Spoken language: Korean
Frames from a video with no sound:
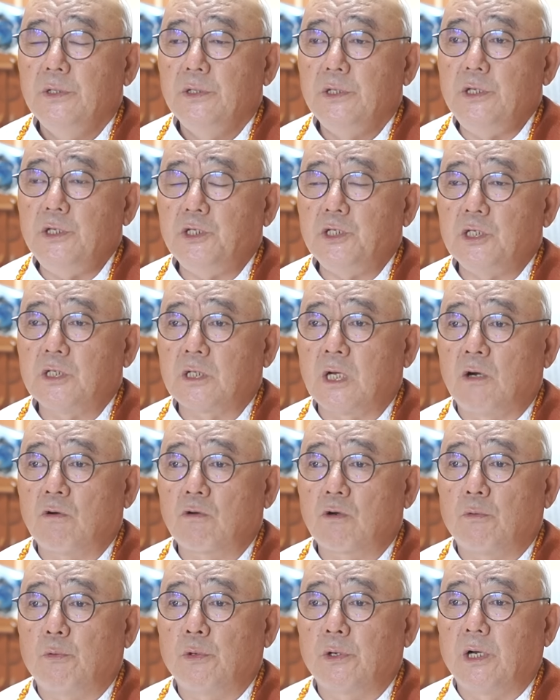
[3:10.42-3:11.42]

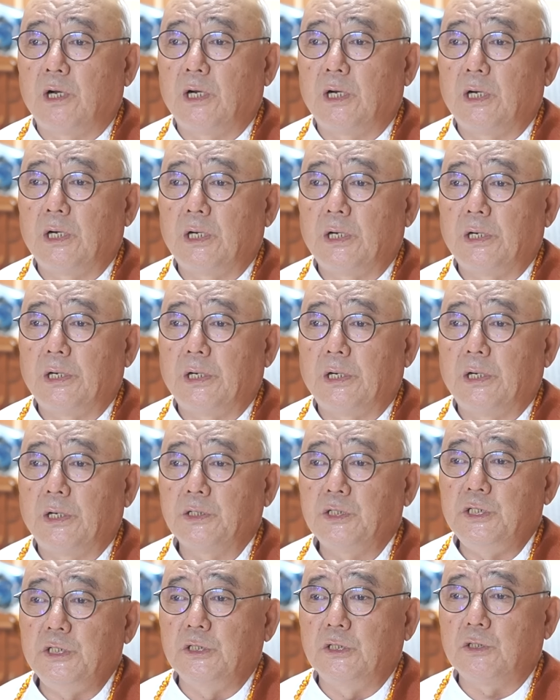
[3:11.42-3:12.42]
이치상으로 보나
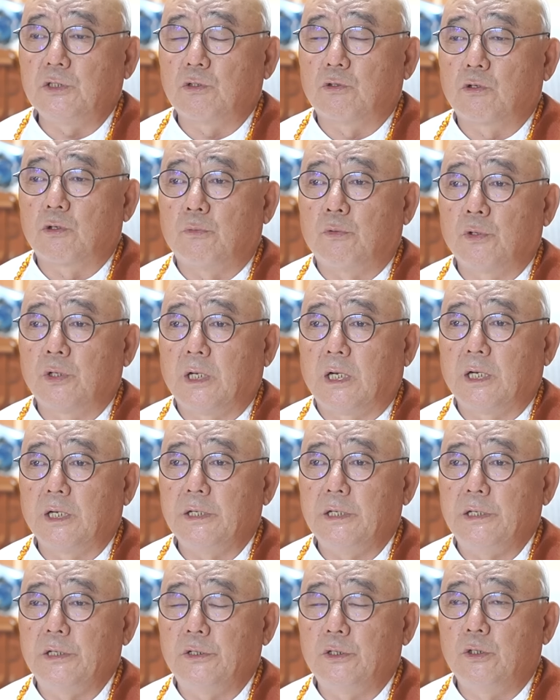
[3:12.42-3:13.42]
어, 지역적으로
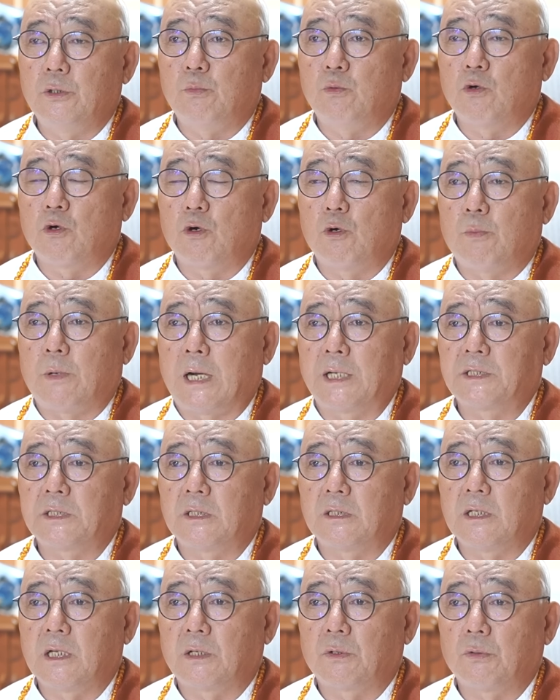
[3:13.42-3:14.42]
보나 여러모로
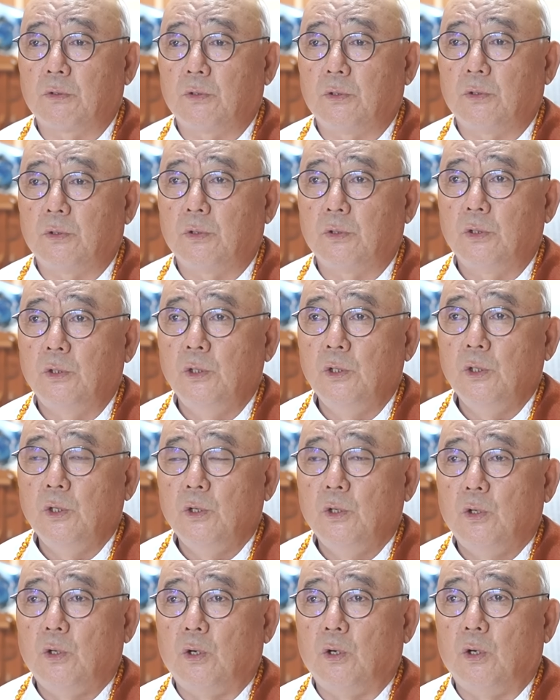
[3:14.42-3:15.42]
봤을 때도
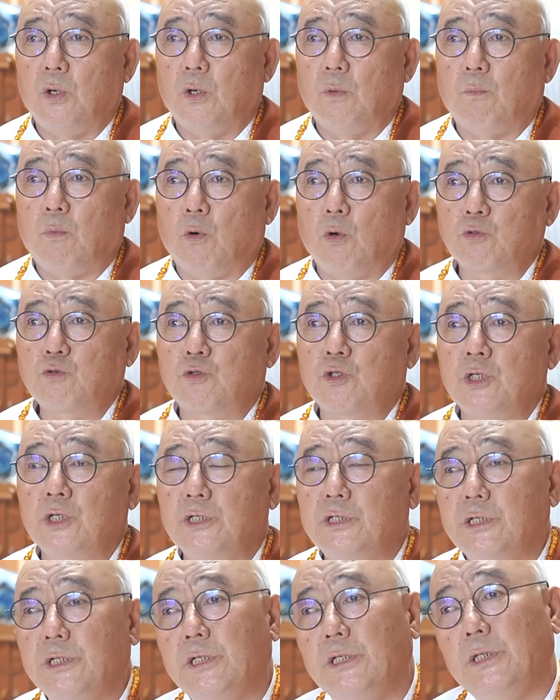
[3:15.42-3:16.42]
어, 보수
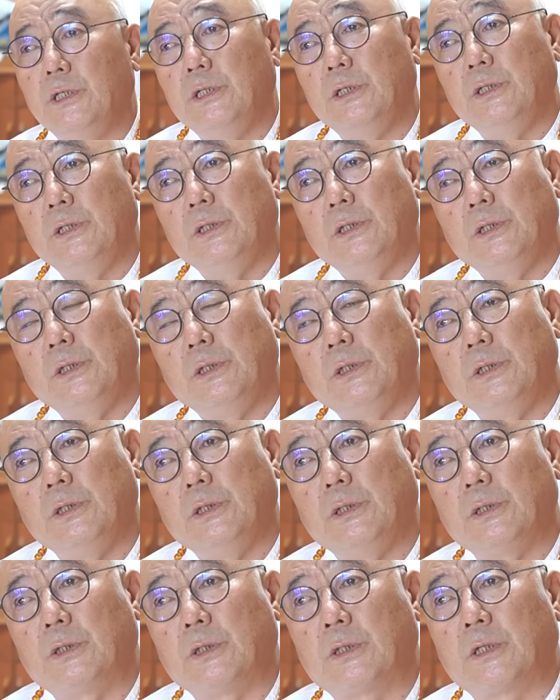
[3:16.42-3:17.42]

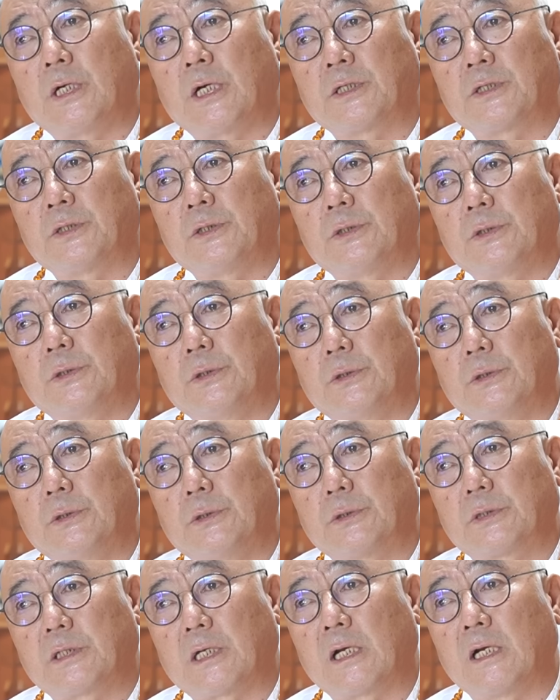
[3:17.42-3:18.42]
정권이 들어가서
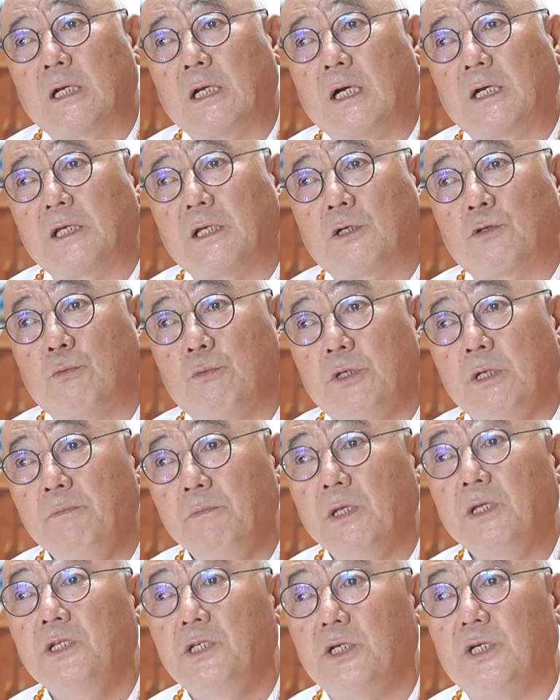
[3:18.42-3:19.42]
살아남기가 좀
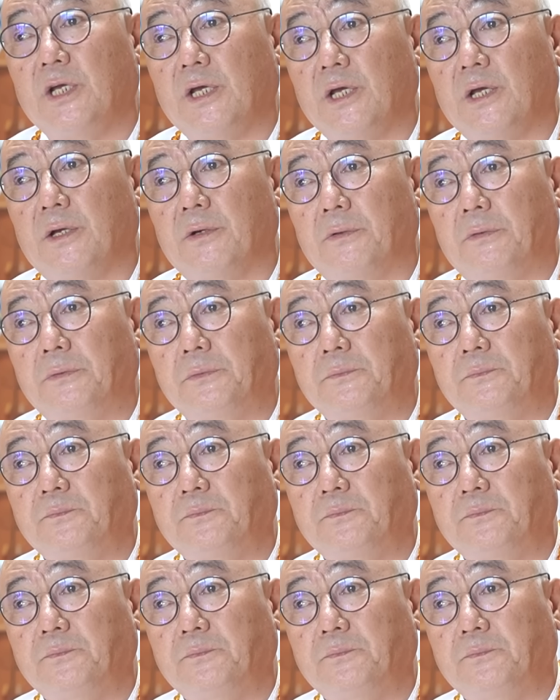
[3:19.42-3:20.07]
힘든 지역이에요.